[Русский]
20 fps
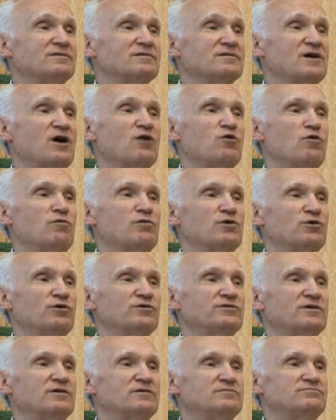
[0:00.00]
какого
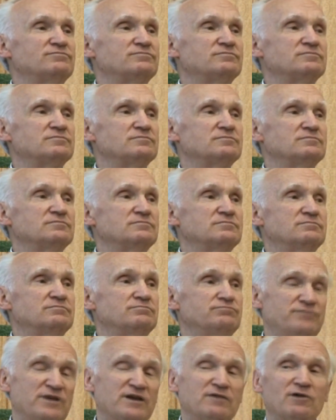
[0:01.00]
рода?
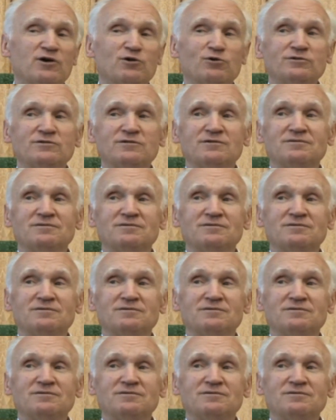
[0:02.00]
Переворот.